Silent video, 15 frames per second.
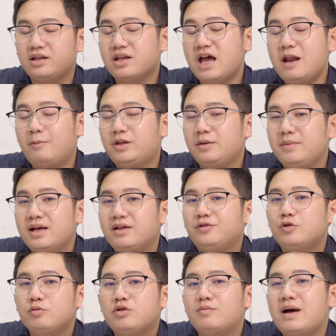thì đây là một thiết bị
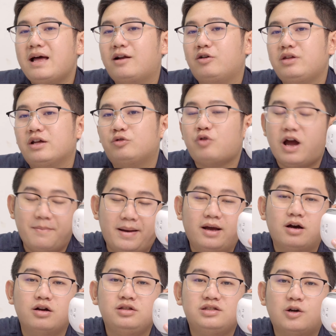giúp cho bạn có thể thoải mái
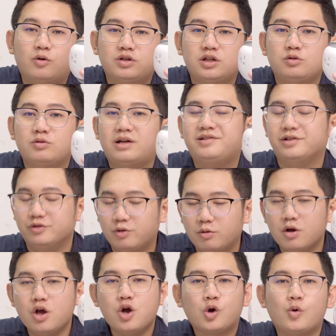hơn trong quá trình chúng ta sử
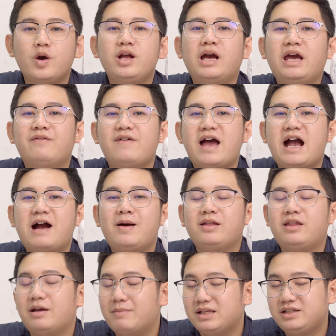dụng cuối ngày về các
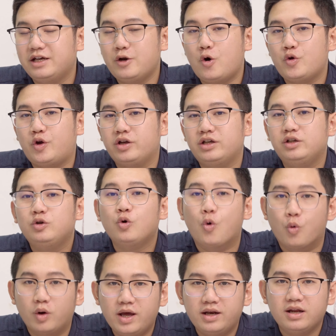bạn phải bật chế độ đó
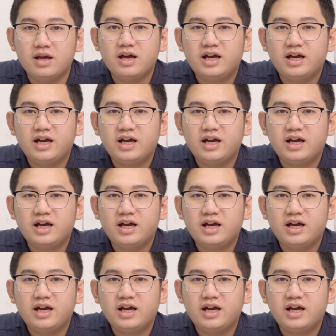ngủ lên